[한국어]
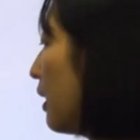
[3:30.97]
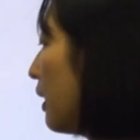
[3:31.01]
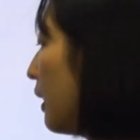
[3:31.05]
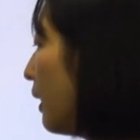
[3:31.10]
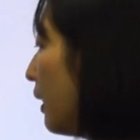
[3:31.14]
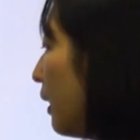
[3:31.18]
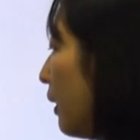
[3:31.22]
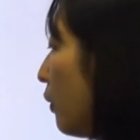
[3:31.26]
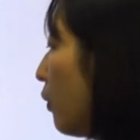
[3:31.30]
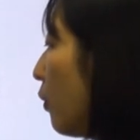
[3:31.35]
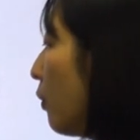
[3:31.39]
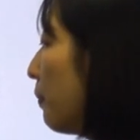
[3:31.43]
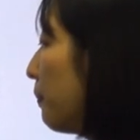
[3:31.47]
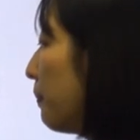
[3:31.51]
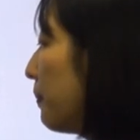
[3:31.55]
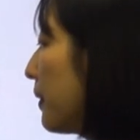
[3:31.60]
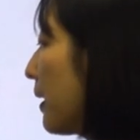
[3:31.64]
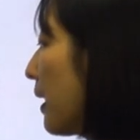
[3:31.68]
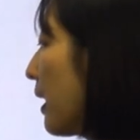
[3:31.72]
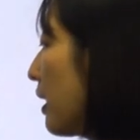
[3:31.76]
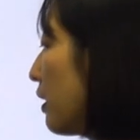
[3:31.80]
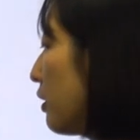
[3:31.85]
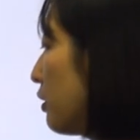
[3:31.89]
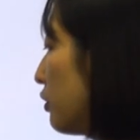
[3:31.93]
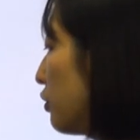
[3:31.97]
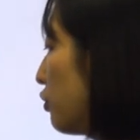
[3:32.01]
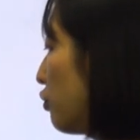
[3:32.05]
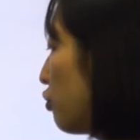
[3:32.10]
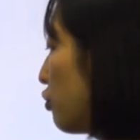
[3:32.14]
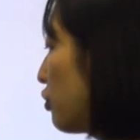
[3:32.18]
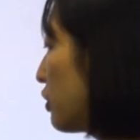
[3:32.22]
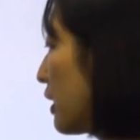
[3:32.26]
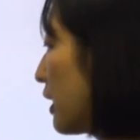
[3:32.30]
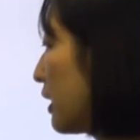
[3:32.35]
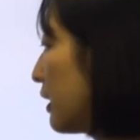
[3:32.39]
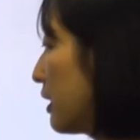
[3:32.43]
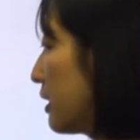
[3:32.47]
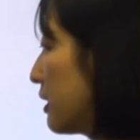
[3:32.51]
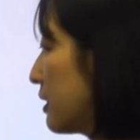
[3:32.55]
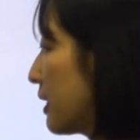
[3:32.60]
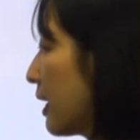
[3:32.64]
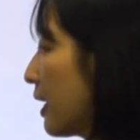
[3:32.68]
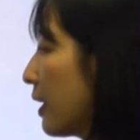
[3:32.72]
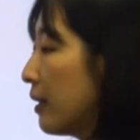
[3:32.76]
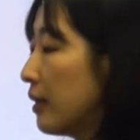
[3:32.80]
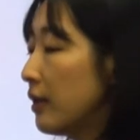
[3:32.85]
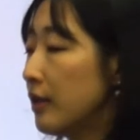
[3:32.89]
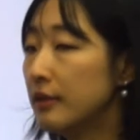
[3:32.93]
일곱 개의 그 주차된
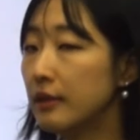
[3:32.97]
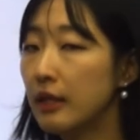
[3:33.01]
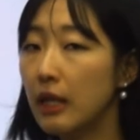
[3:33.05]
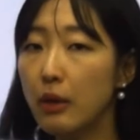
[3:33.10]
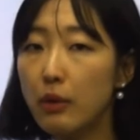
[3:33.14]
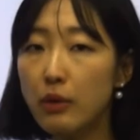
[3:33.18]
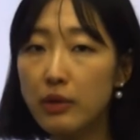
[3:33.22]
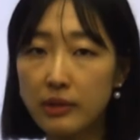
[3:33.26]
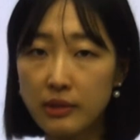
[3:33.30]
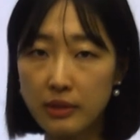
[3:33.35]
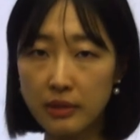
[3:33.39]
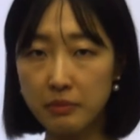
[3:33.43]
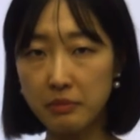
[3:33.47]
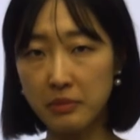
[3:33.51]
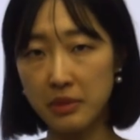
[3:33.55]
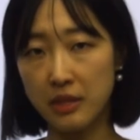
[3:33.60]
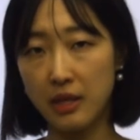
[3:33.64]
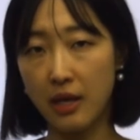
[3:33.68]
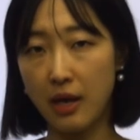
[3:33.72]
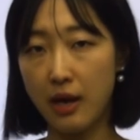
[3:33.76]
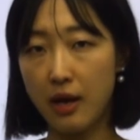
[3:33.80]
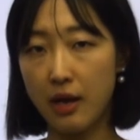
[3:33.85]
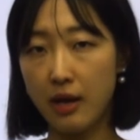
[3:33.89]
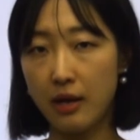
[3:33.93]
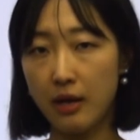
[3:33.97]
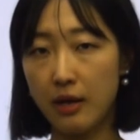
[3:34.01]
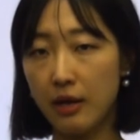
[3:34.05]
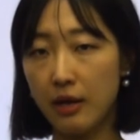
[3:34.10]
차를 태웠습니다.